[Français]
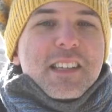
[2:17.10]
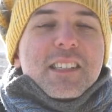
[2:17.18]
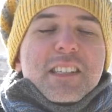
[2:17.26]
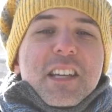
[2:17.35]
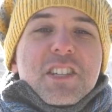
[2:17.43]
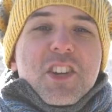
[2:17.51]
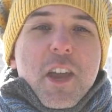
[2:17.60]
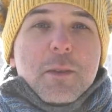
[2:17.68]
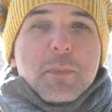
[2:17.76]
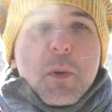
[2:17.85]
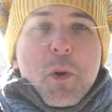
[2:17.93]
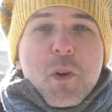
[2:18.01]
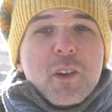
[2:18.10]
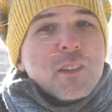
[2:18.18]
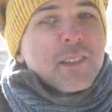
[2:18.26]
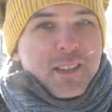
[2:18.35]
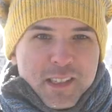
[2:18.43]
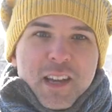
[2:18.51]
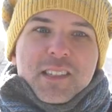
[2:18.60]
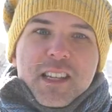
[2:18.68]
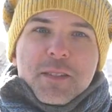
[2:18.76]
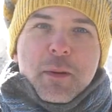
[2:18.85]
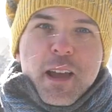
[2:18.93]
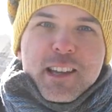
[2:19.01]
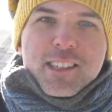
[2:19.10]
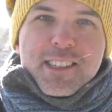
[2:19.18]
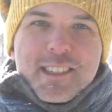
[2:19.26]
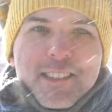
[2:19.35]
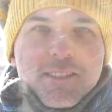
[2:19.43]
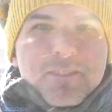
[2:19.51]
C'était James pour Science Express.